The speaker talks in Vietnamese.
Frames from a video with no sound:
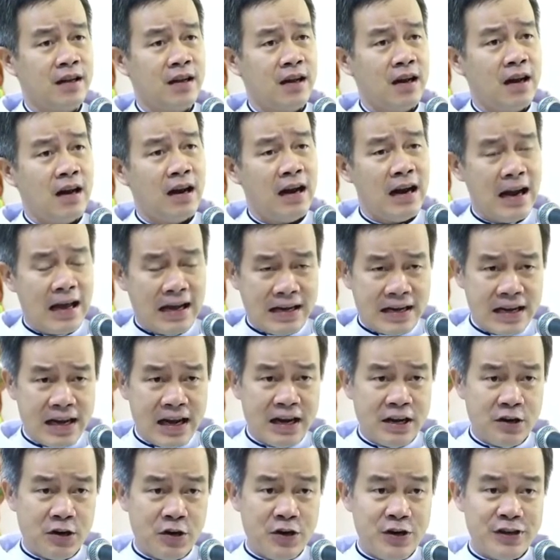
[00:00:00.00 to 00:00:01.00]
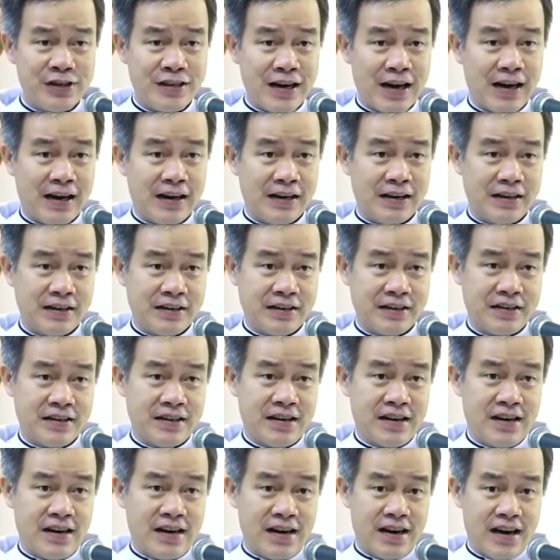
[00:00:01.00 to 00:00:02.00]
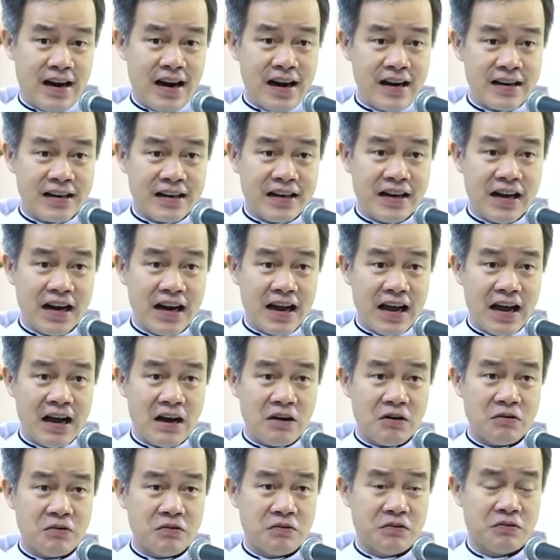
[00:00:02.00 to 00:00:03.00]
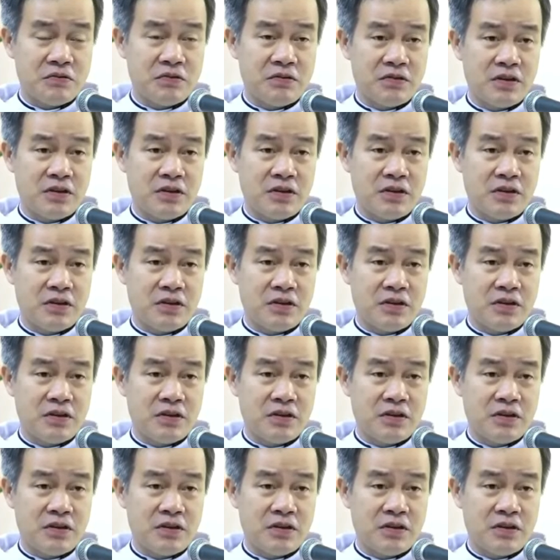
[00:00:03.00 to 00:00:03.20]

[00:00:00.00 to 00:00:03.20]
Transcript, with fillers: lại nghe nói rằng Achilao